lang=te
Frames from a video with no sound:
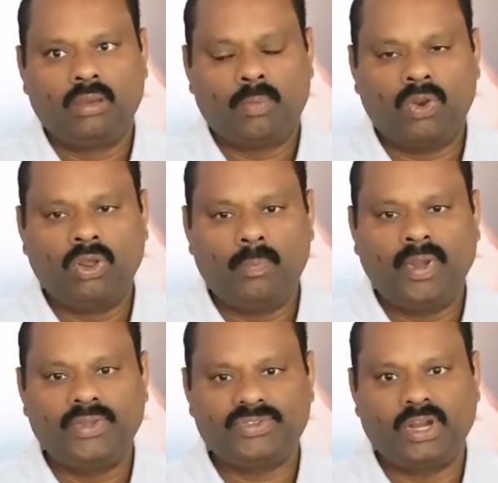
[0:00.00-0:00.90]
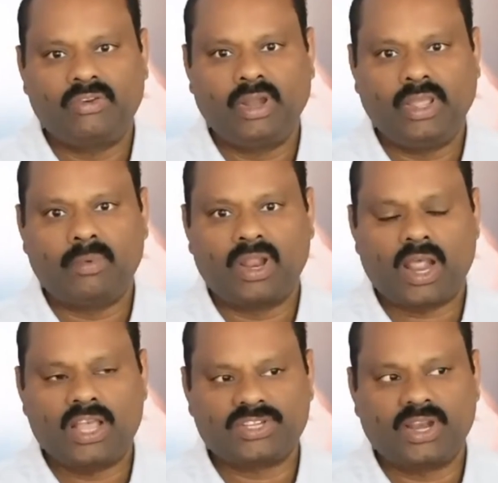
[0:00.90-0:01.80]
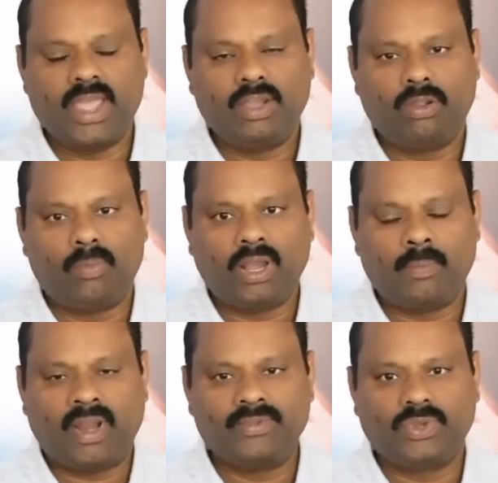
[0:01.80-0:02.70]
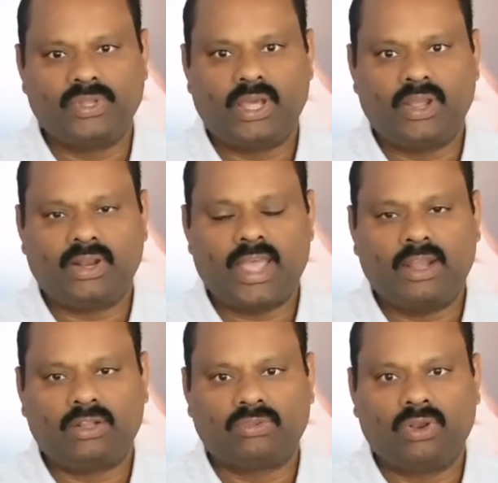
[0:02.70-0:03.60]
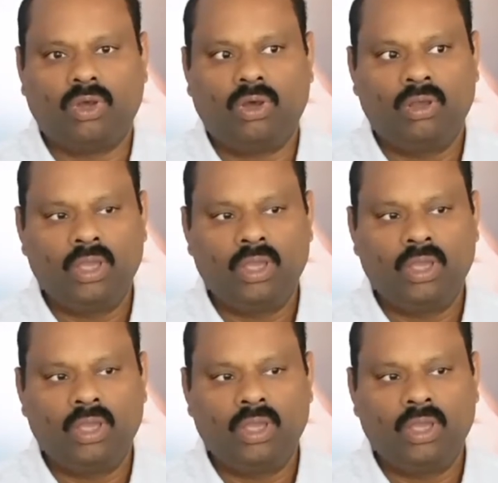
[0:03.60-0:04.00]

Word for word: పరుగులు పెట్టిస్తున్నటువంటి మన రాష్ట్ర నాయకులు బక్క పరంజ్యోతి గారి యొక్క నాయకత్వంలో